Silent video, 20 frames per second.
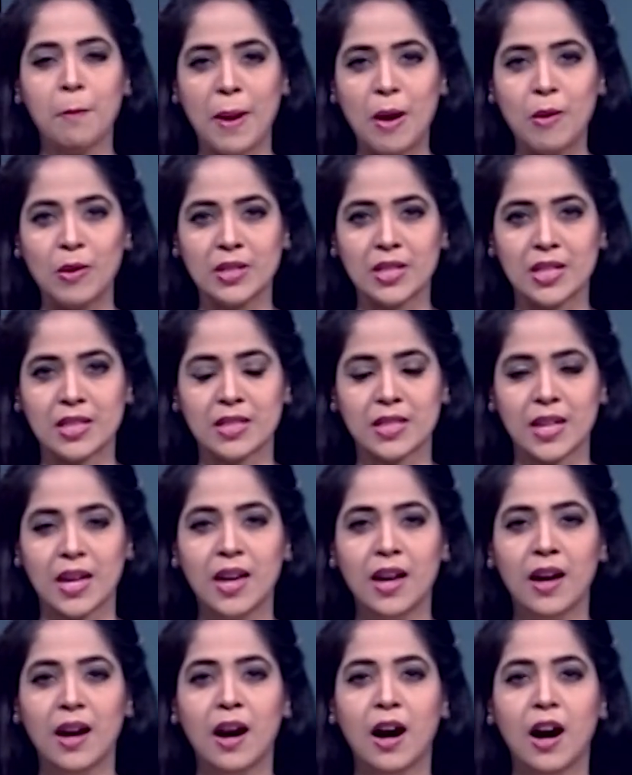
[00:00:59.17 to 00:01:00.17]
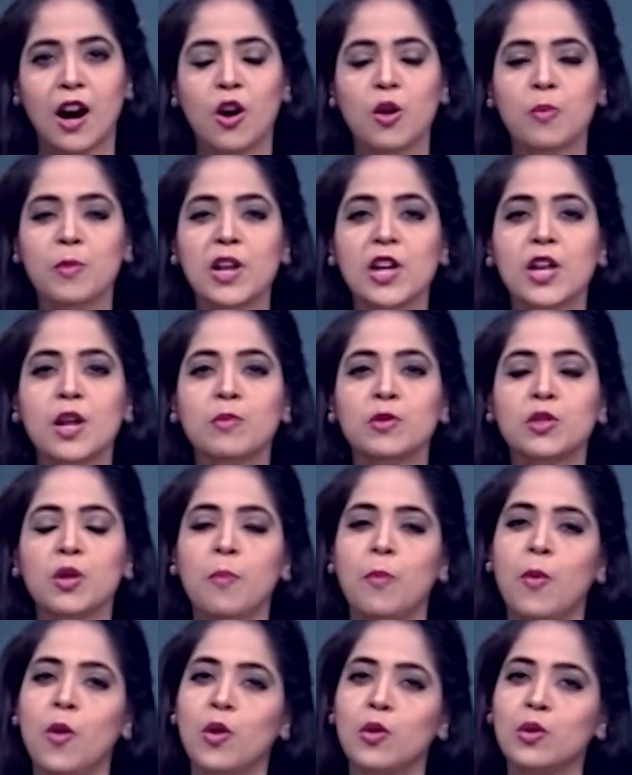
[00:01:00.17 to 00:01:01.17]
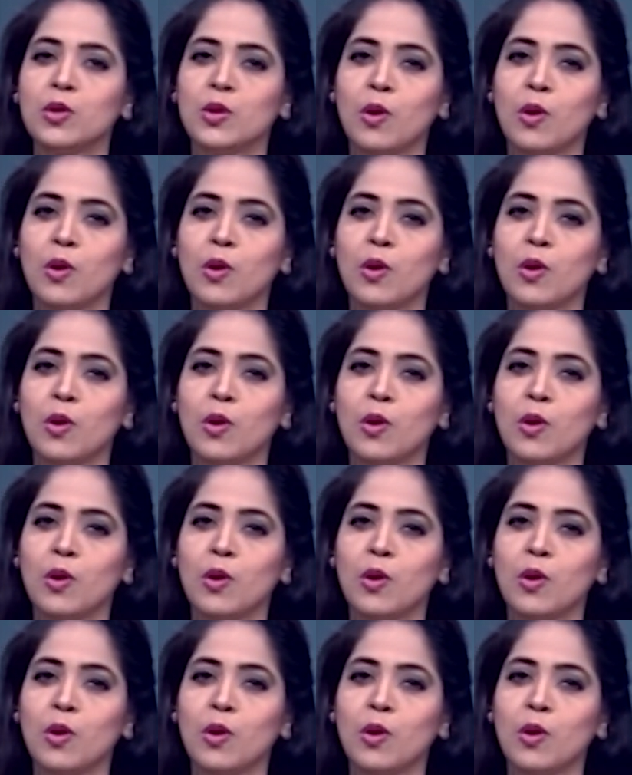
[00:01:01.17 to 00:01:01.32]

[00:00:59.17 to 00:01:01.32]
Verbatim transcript: পাওয়া যাচ্ছে আওয়ামী লীগের মতো বড়